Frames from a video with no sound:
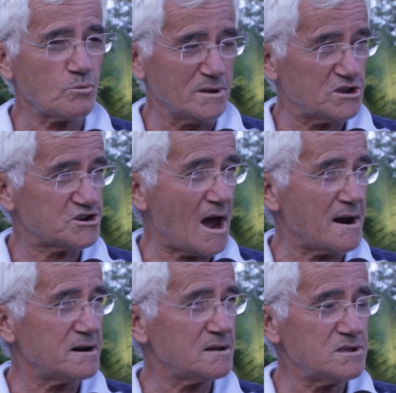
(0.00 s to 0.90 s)
15
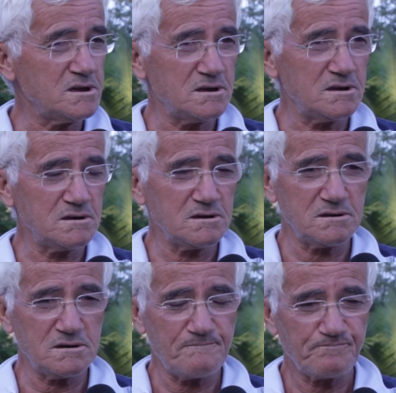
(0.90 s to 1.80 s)
anni
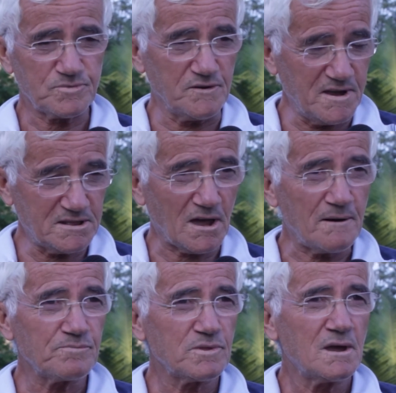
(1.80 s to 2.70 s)
di, di vita,
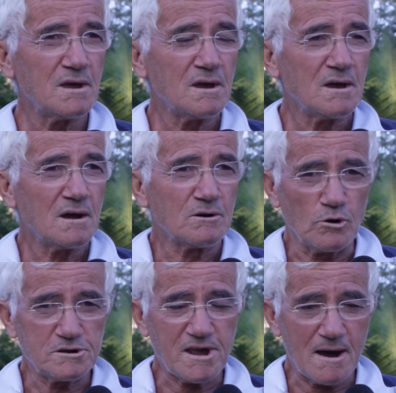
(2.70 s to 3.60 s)

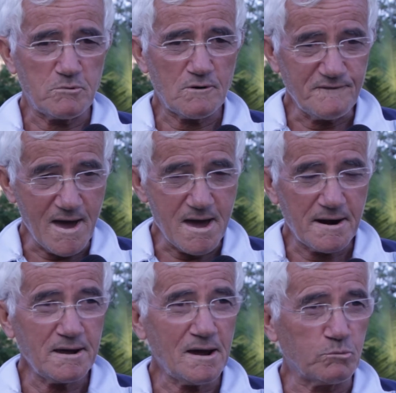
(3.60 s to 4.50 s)
noi siamo
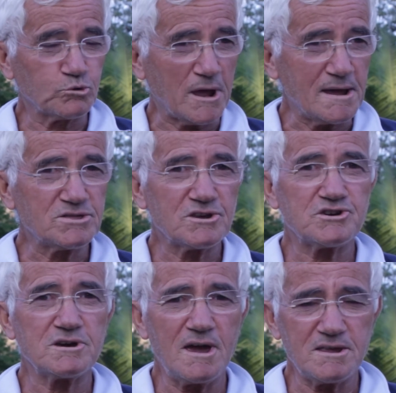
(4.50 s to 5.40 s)
veri,
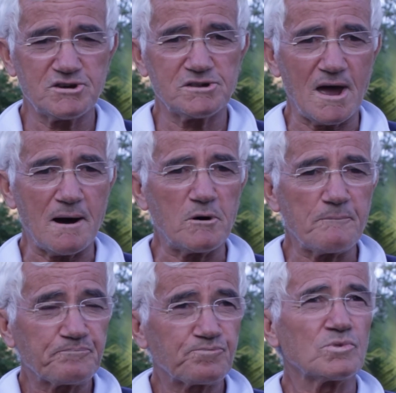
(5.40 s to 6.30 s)
autentici e ci siamo
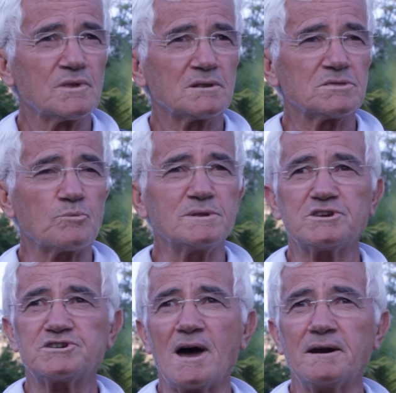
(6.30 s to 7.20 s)
da
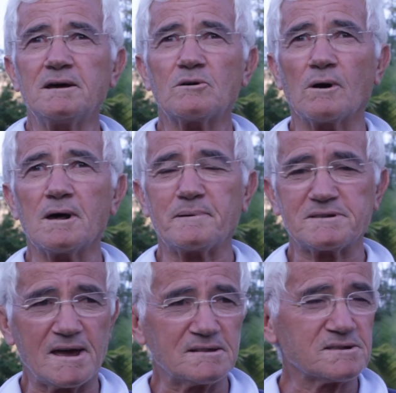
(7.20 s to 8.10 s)
15 anni con la
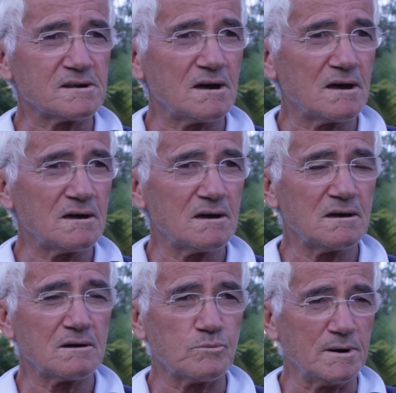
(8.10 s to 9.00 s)

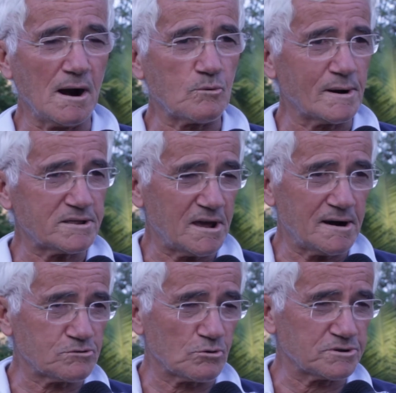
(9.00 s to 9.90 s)
presenza qui nel
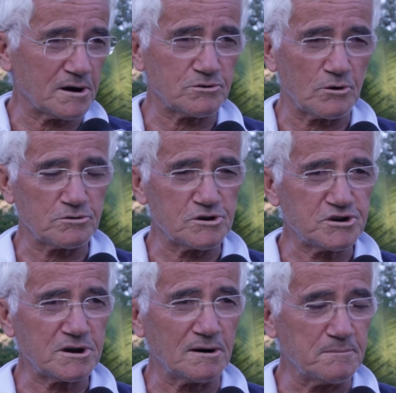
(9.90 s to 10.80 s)
quartiere sul territorio di
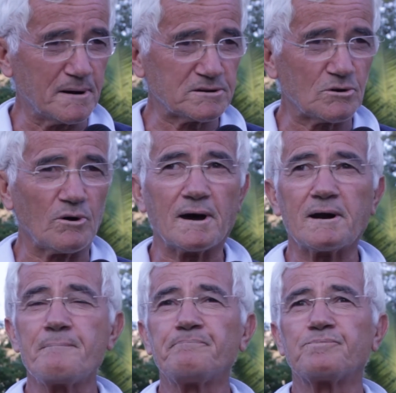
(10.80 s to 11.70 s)
Scicli in particolare.